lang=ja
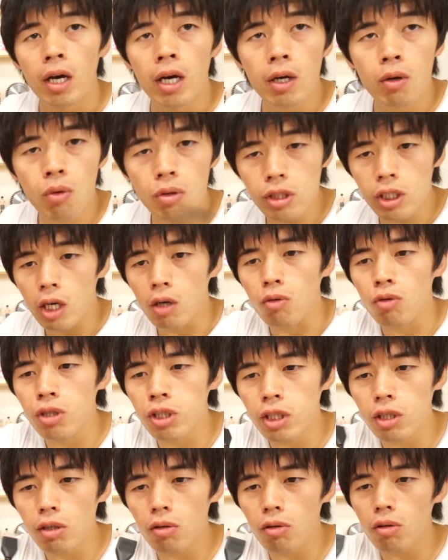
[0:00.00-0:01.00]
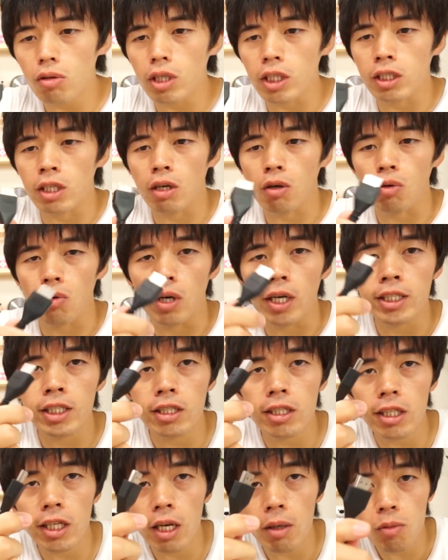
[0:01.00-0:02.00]
えこちら後ろのですね、この
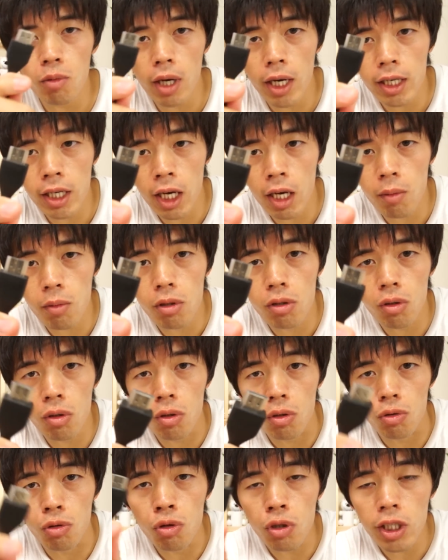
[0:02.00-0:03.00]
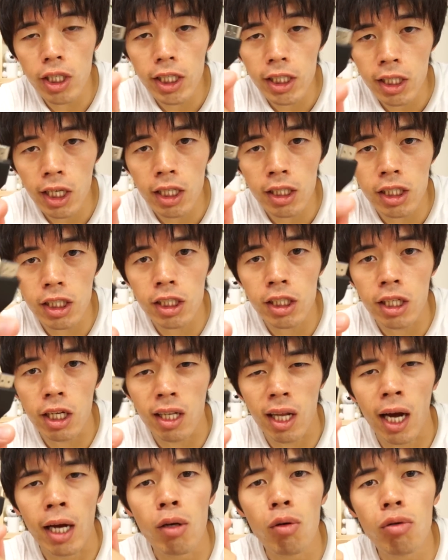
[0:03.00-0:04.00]
HDMI ケーブルを抜き差しして
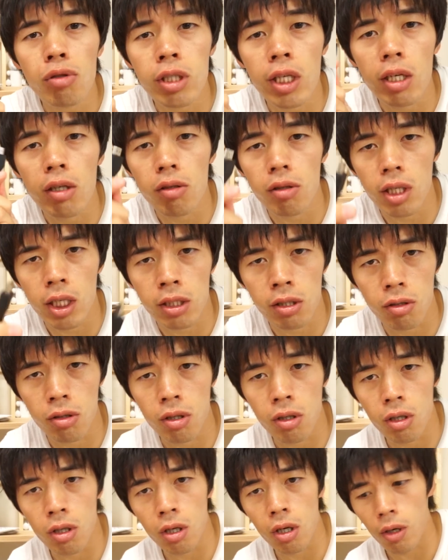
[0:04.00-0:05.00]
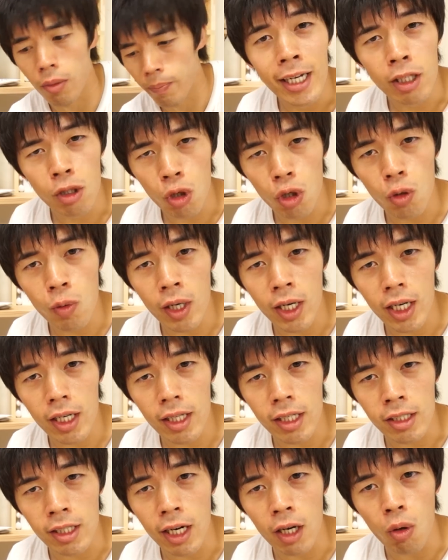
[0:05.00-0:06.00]
対応してるんです。。えー、というわけで
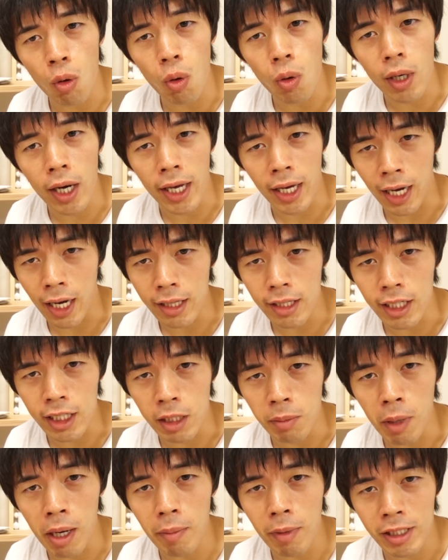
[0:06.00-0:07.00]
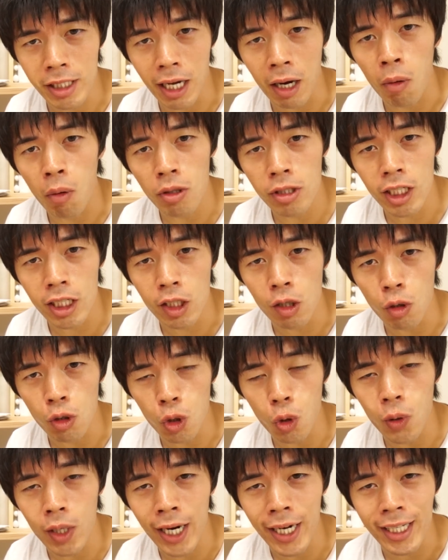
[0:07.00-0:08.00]
ですね、今回買ってしまいました。本日ご
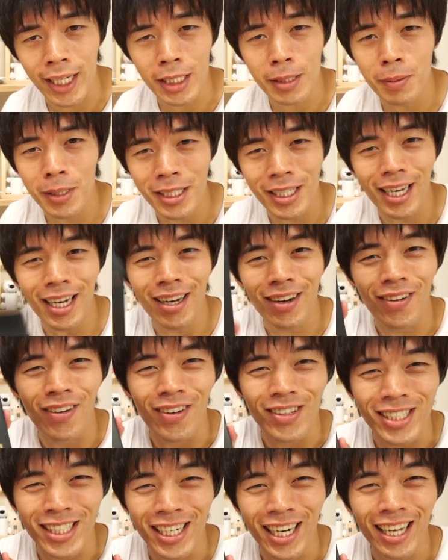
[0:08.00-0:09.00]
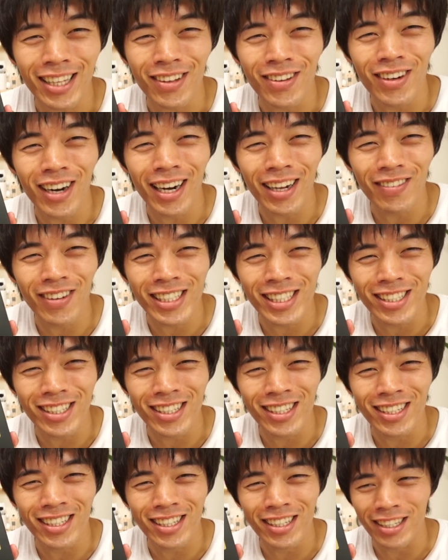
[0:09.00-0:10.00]
紹介いたしますは、こちらとなりま
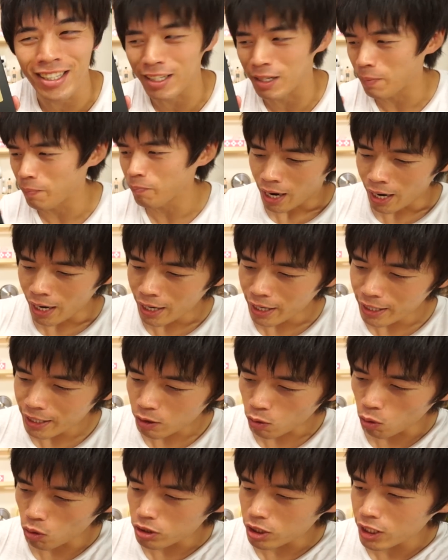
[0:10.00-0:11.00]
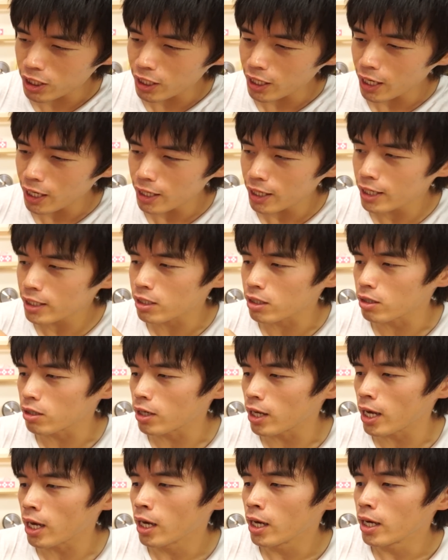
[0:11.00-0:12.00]
す。はい、こちらです
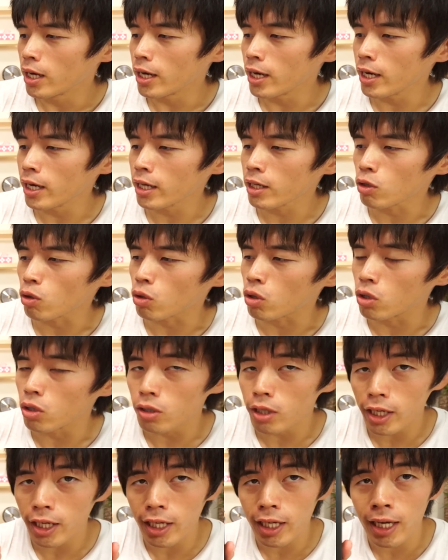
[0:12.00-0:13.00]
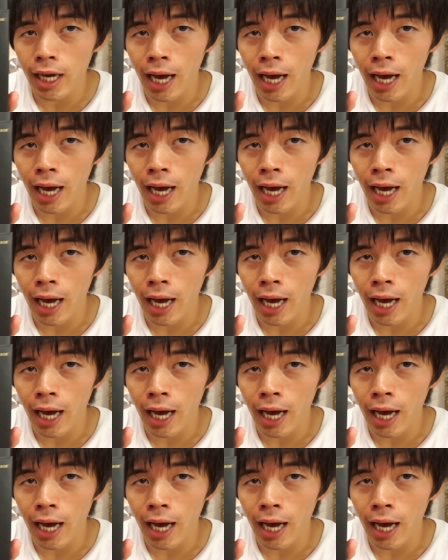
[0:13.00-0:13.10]
ね、えっ、ー、と、グリーンハ